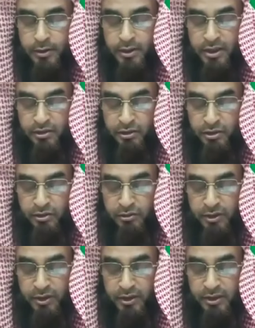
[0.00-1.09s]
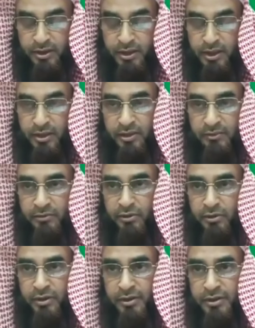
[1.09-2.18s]
সেই জন্য তাকে সেখানে দাফন
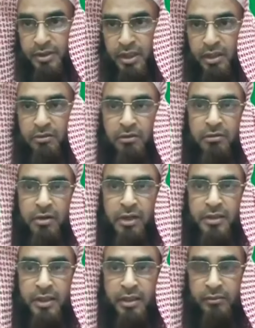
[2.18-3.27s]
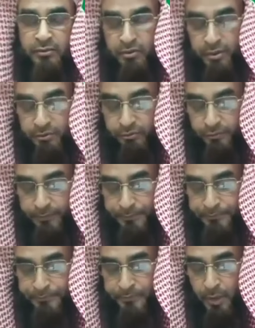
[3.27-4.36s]
করা হয়েছে না হলে খোলা জায়গায় দাফন করা হতো
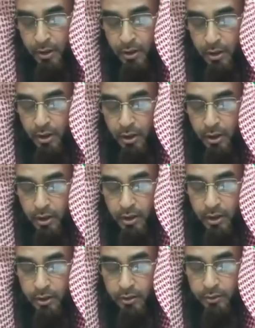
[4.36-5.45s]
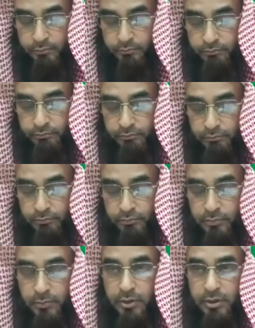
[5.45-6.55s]
আর
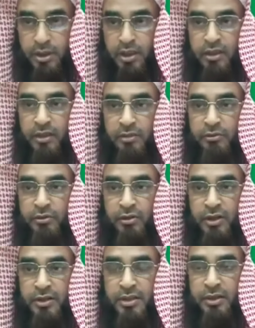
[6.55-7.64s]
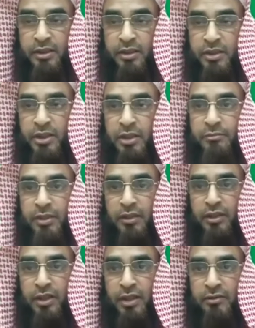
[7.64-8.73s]
সেখানে দাফন করা হয়েছে যাতে শির বিদাত
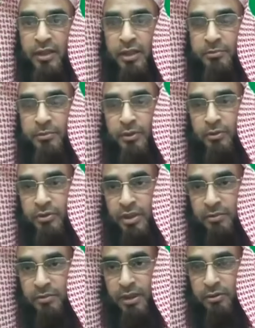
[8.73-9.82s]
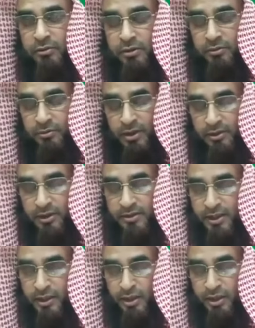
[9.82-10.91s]
না হয় তার পক্ষেও শির বিদাত করতে বিদাতিরা
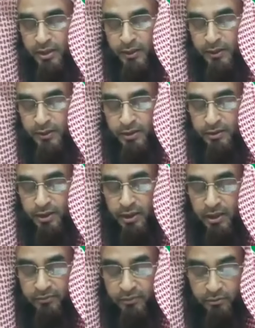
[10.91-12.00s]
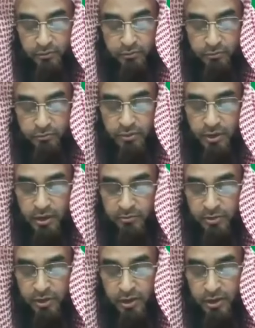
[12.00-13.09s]
ছাড়ে না এখানে এসে আল্লাহ হেফাজত করবে
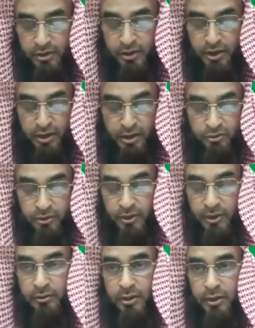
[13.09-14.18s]
আলহামদুলিল্লাহ যেখানকার সরকার